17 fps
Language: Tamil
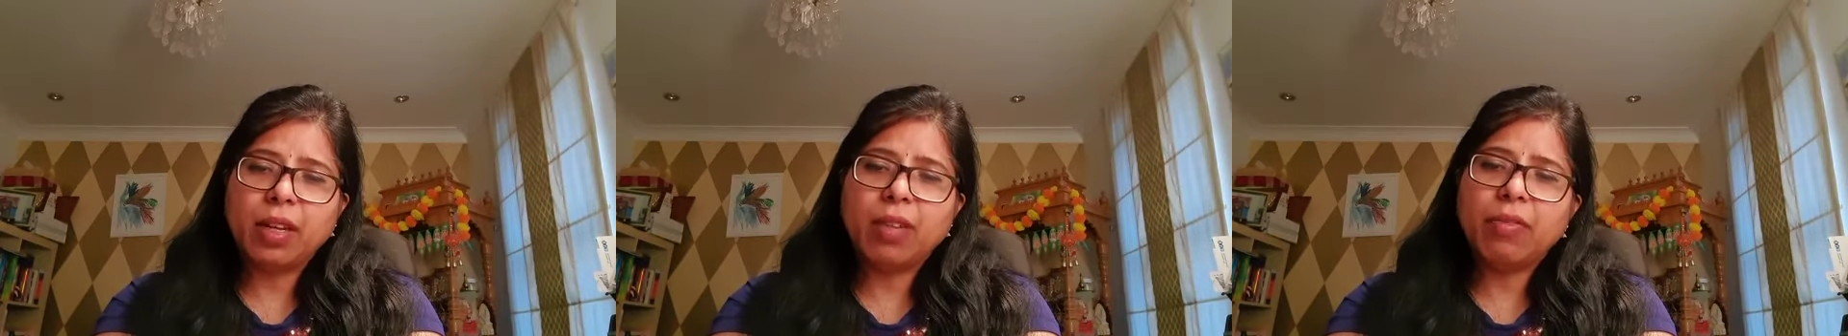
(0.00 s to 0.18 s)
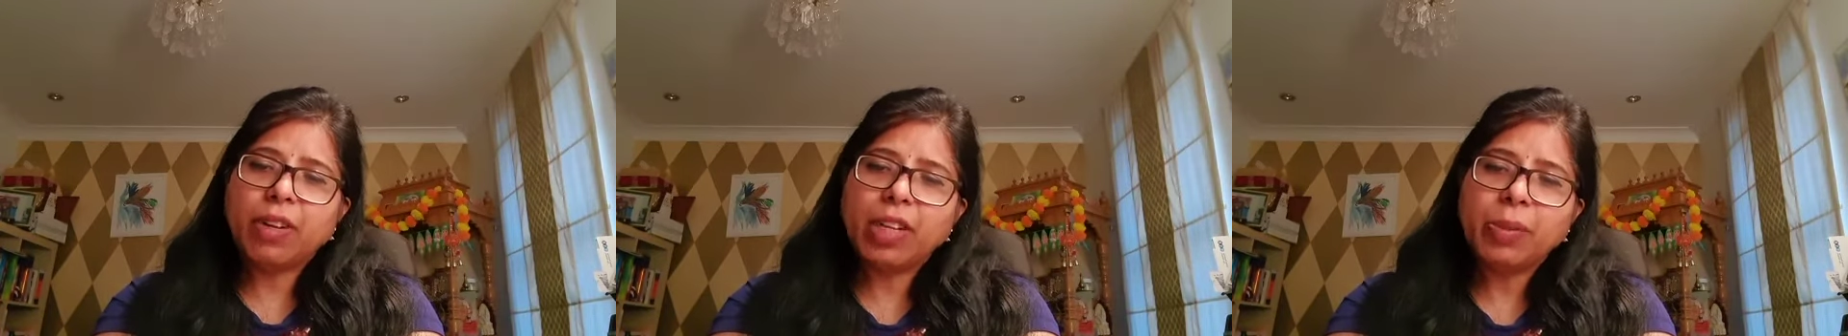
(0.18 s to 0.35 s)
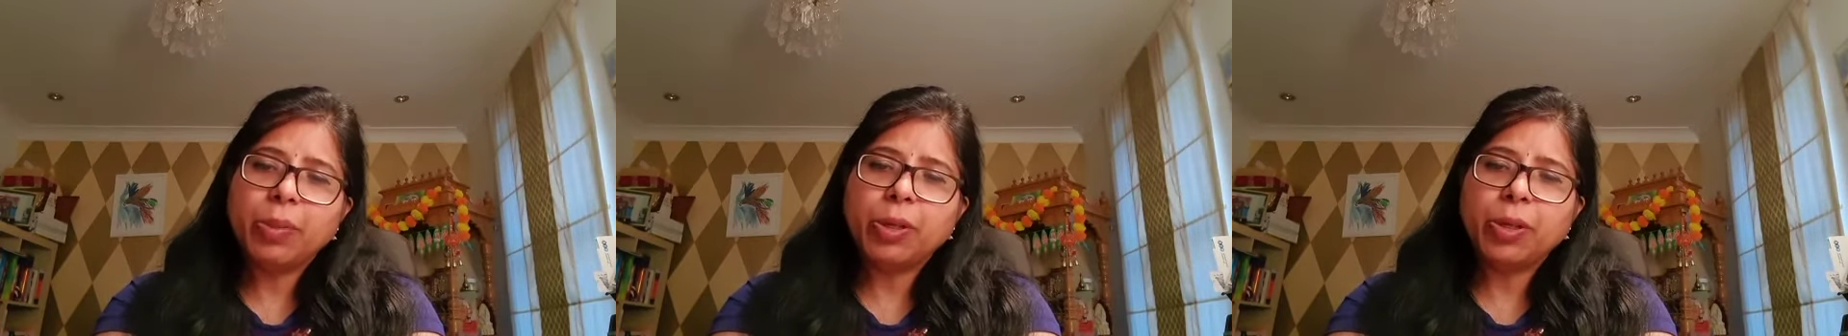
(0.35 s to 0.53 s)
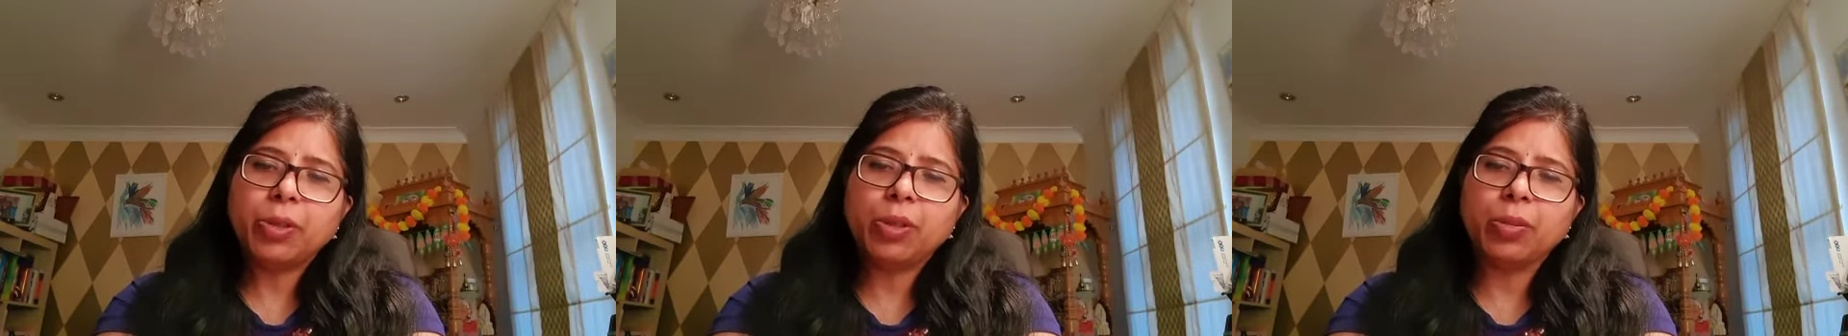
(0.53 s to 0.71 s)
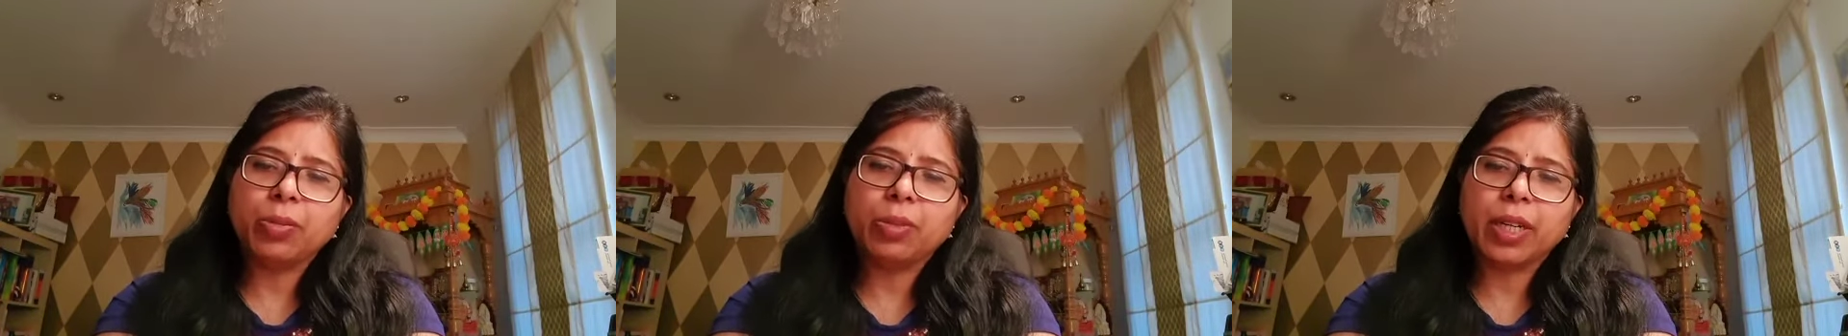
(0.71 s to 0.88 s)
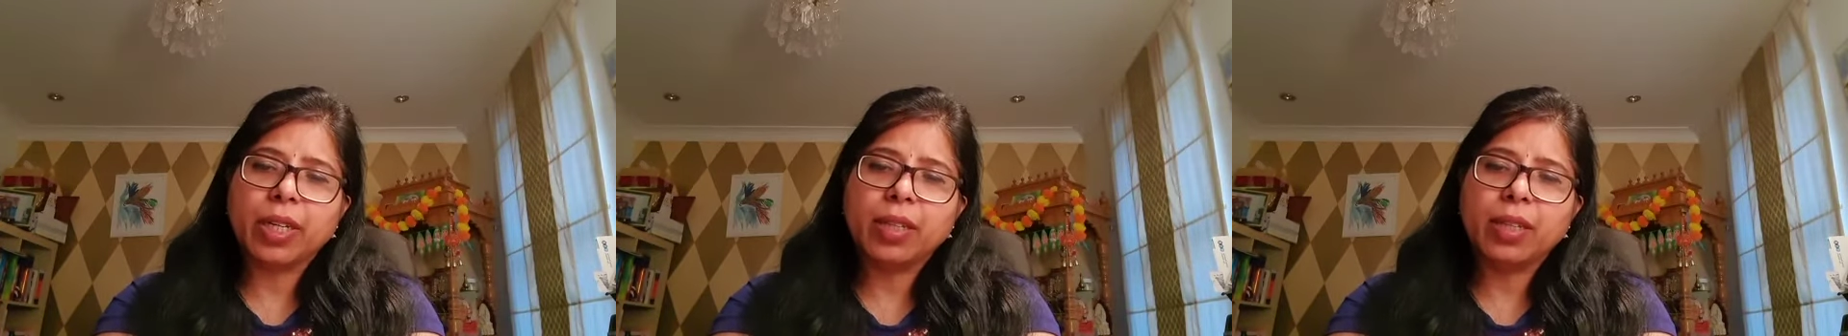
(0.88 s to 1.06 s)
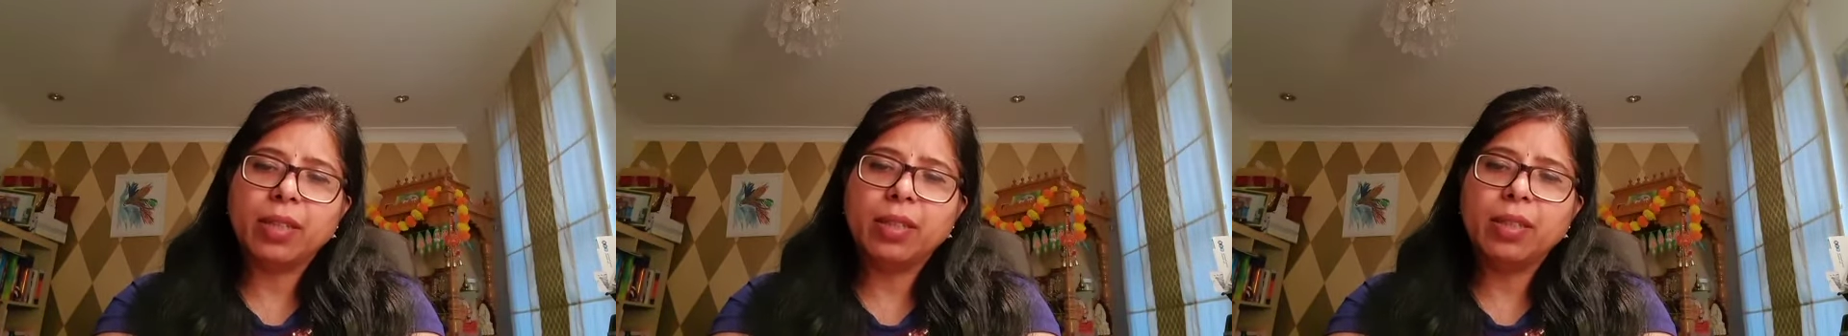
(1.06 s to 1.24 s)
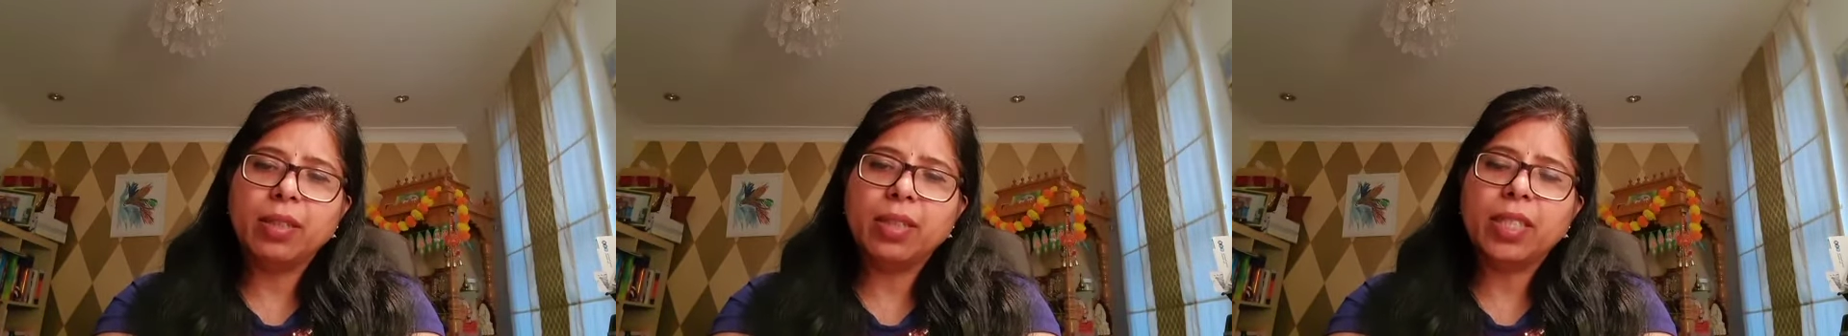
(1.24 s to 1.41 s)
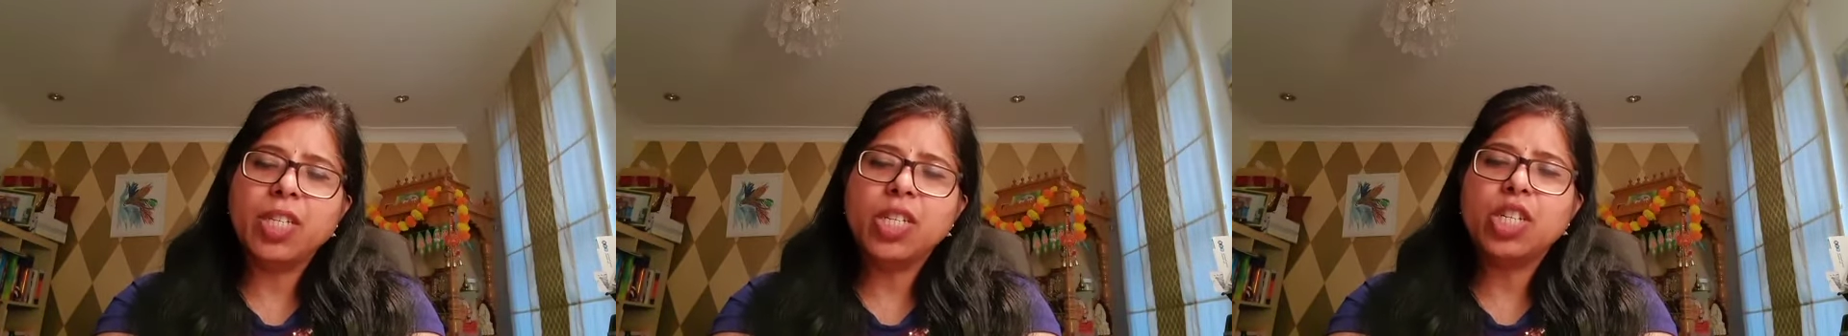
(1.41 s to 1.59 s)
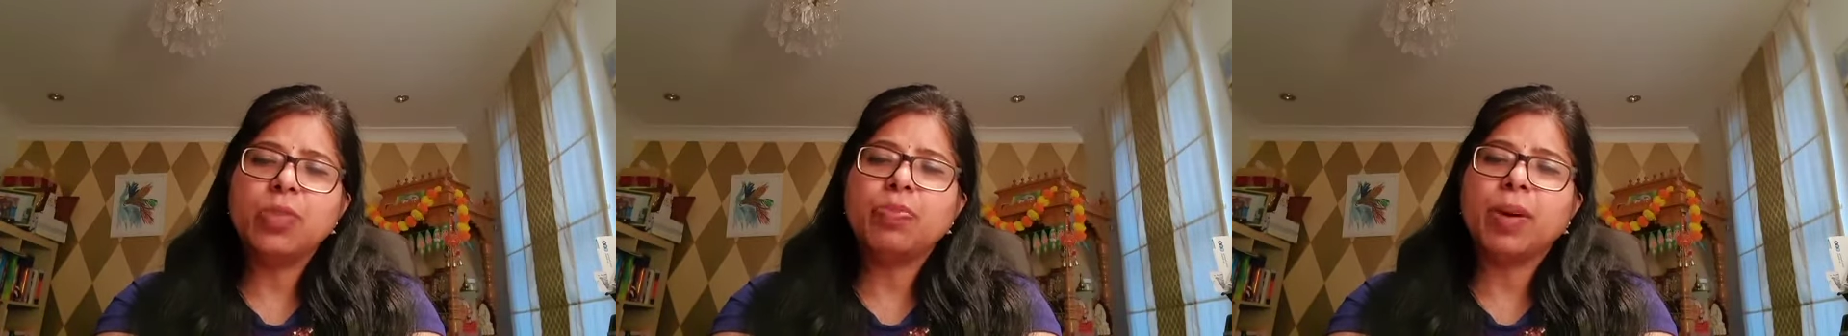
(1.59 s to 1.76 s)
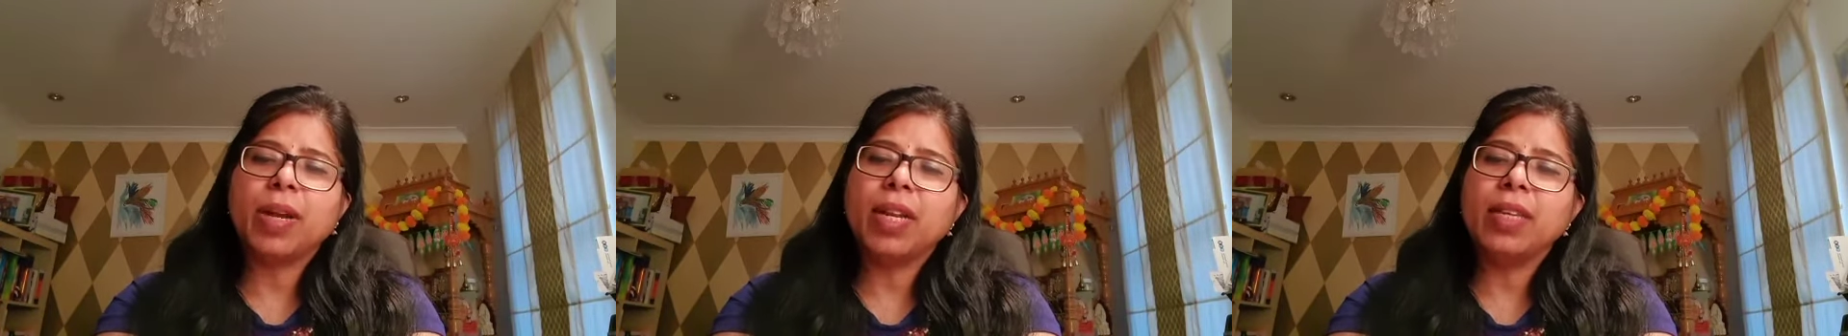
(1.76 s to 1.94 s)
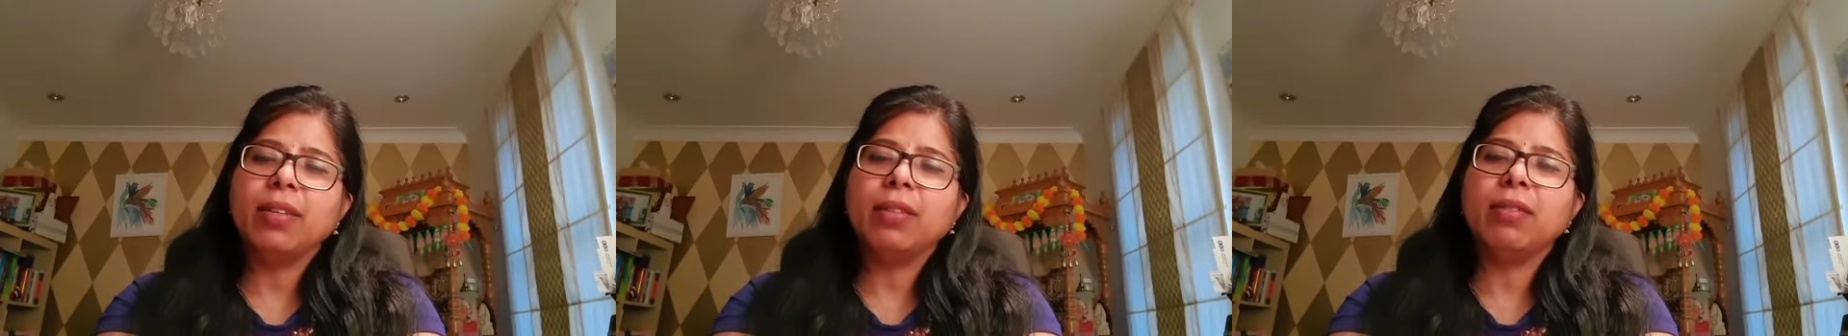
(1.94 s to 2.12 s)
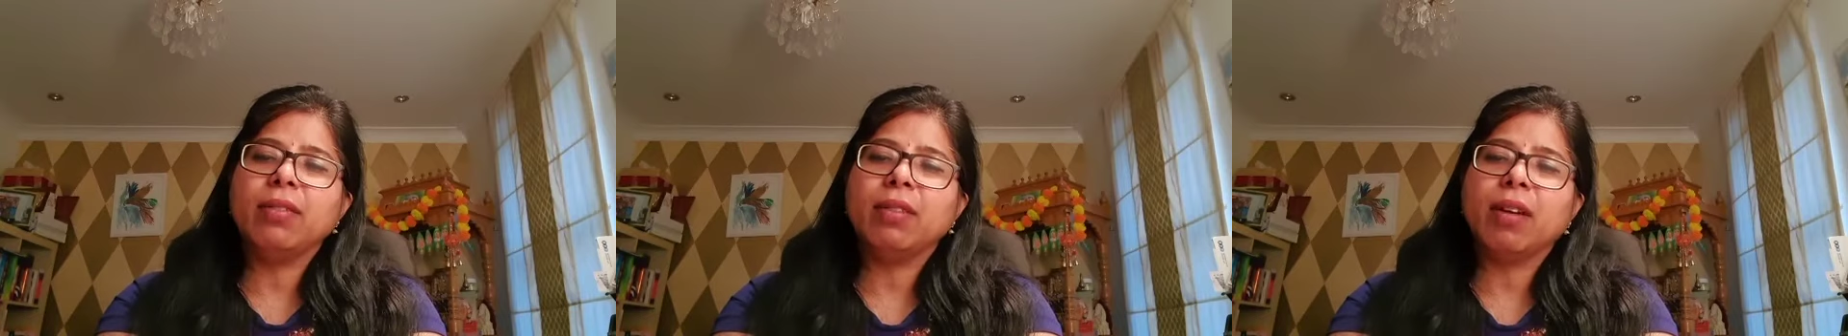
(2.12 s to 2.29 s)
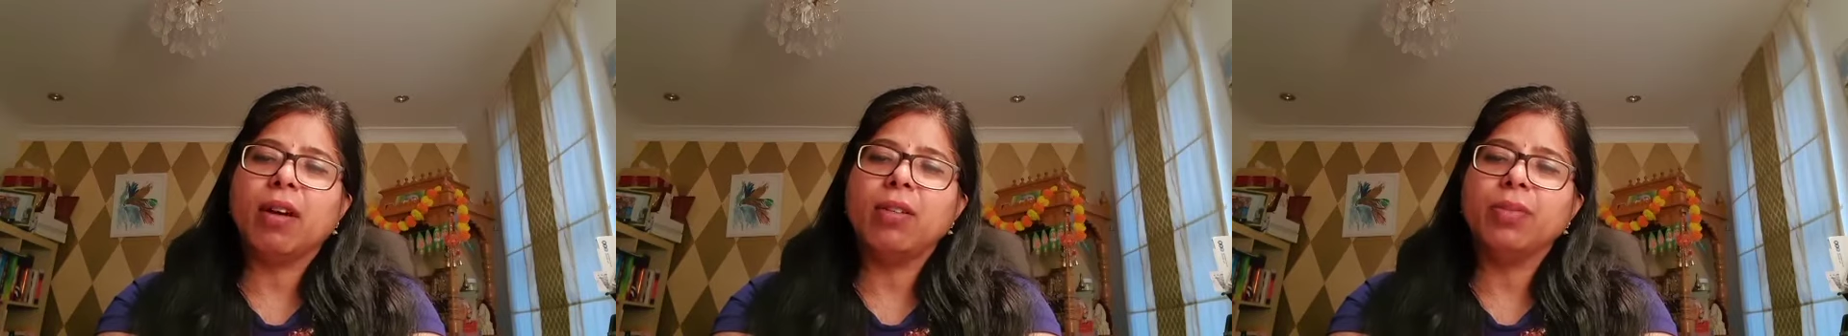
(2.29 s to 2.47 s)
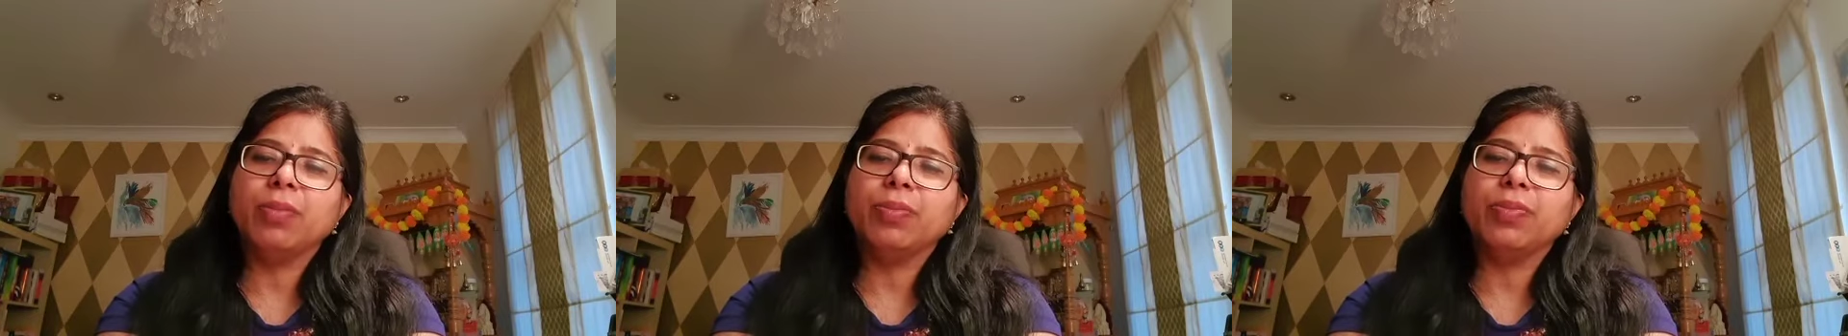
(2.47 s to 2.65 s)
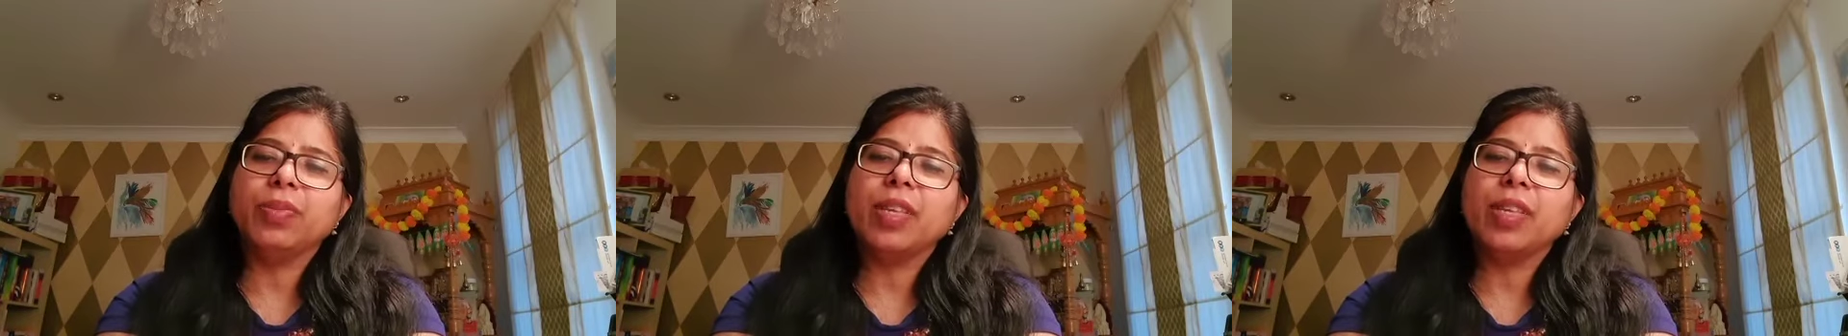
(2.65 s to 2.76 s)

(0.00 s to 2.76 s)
வெளிப்படுத்தும் தடைகள் என்று பல இருந்தாலும்